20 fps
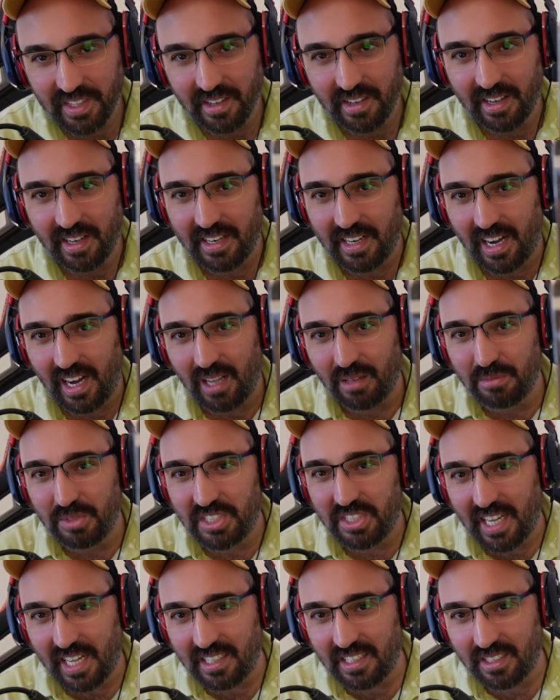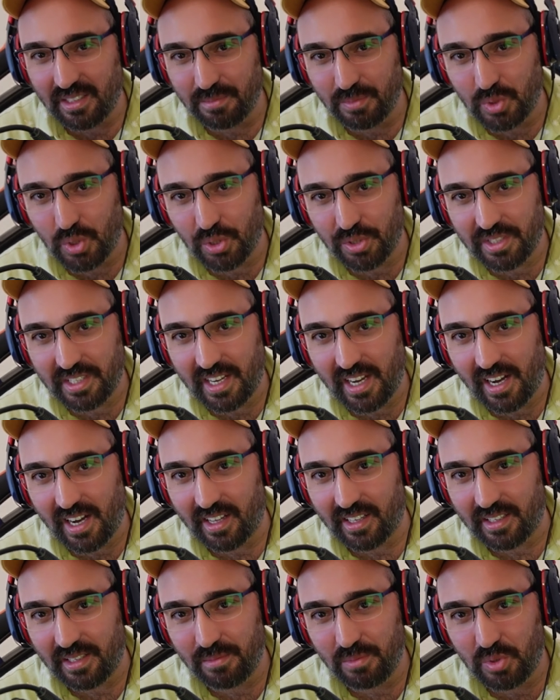Hani almışken dedim 4K
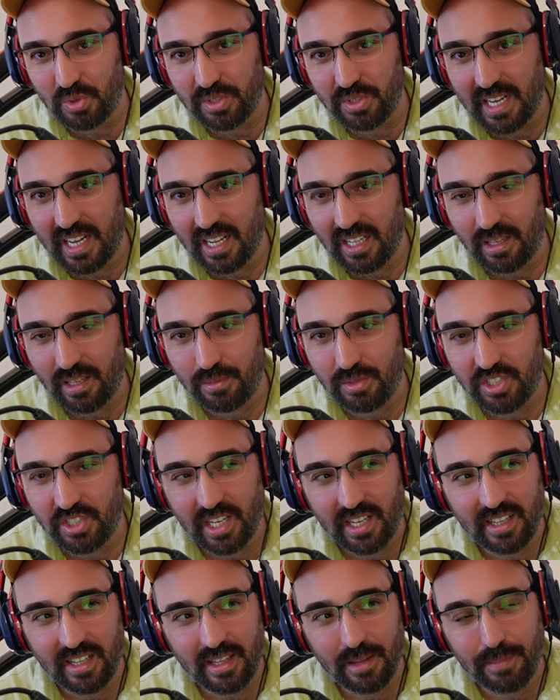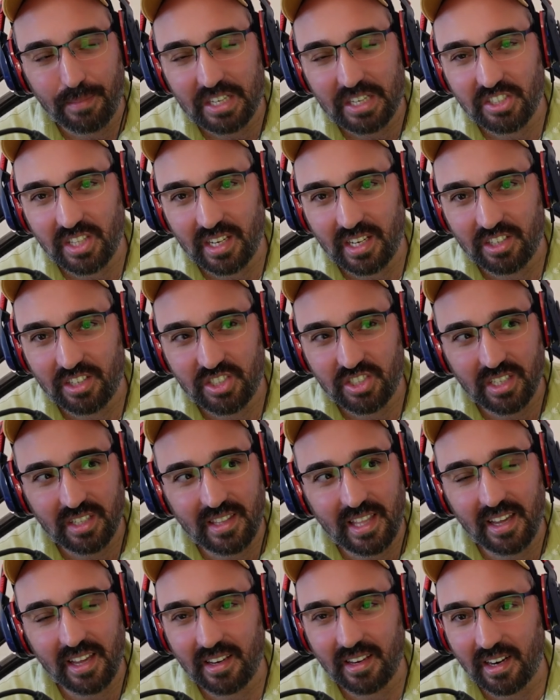alayım. Güzel de bir şekilde baştan aşağı
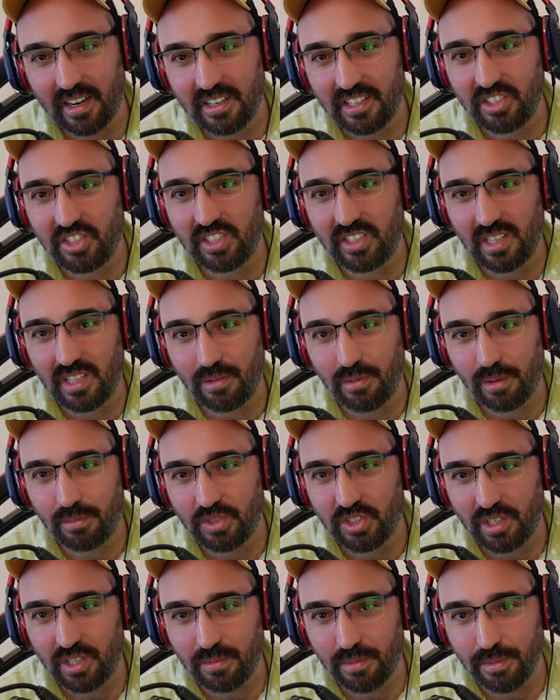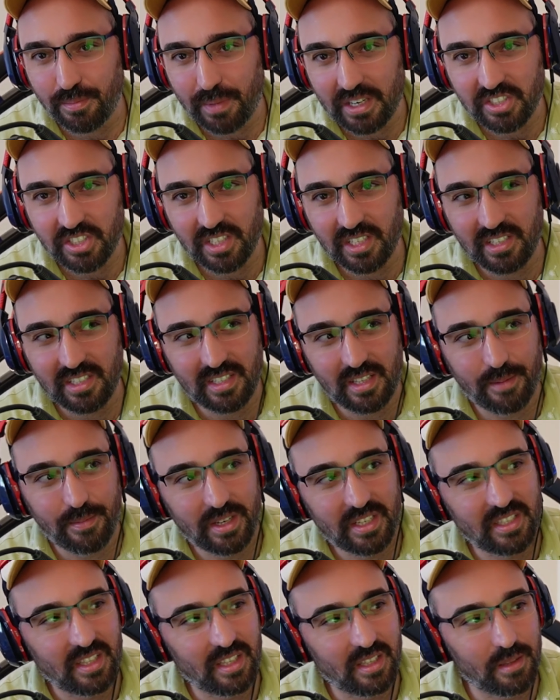tekrar hiç izlememiş gibi baştan izlemek
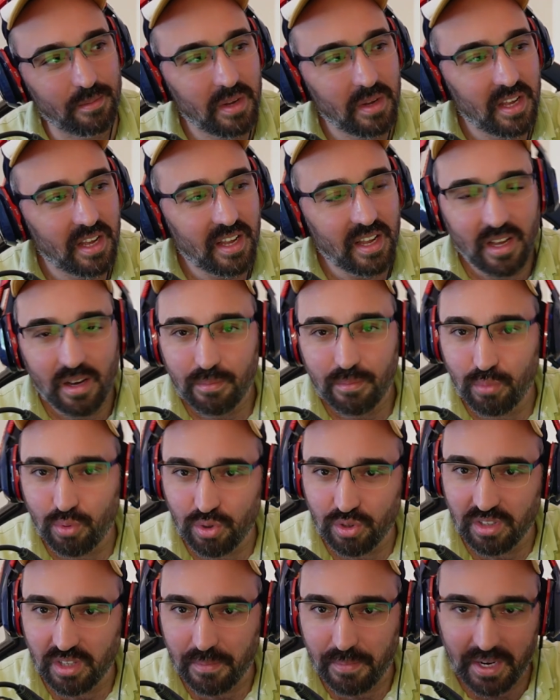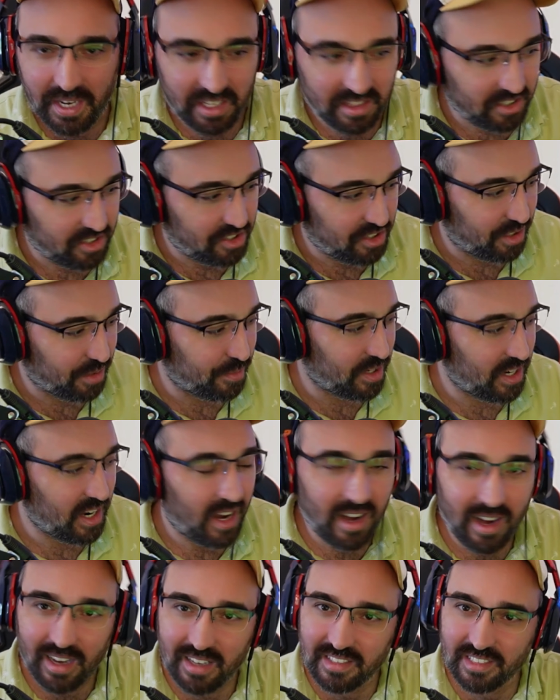istedim. Bunun da paket açılımını
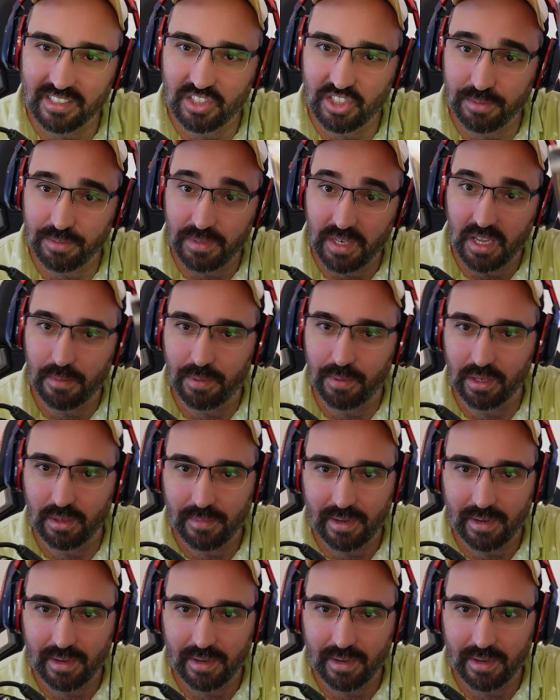hazır şimdi yapalım.